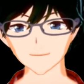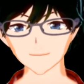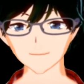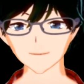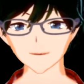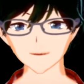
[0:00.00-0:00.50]
一
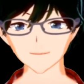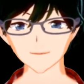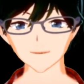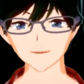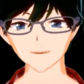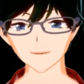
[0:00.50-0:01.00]
番評
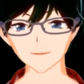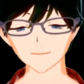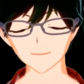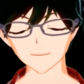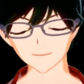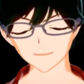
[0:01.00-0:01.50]
価する
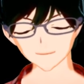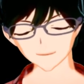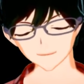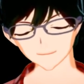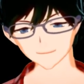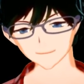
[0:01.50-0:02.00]
コンテンツと
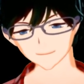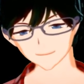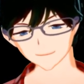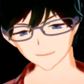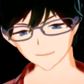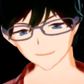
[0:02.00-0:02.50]
してはやっ
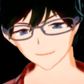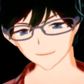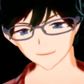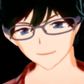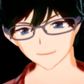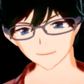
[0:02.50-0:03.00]
ぱ
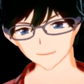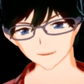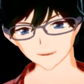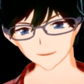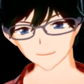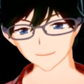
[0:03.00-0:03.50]
り、
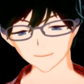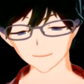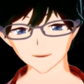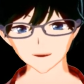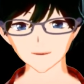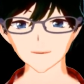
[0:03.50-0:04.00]
闘技場
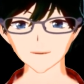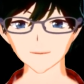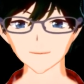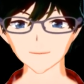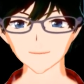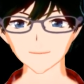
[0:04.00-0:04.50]
かお城
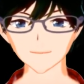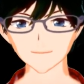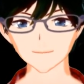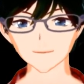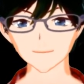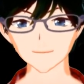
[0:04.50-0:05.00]
の攻めにな
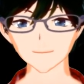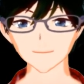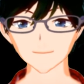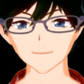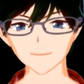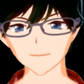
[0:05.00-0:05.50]
るんですよ
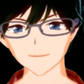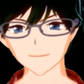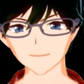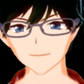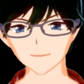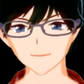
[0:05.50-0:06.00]
ね、これが
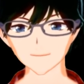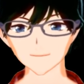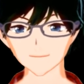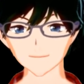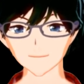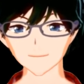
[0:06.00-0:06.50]
ね。
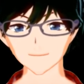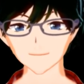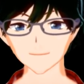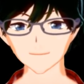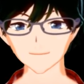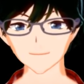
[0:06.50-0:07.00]
う
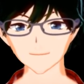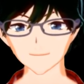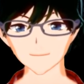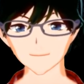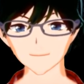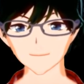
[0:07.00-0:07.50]

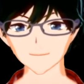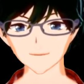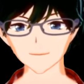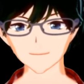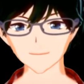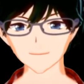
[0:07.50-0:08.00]
ん。なの
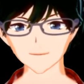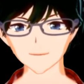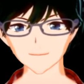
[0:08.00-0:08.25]
で、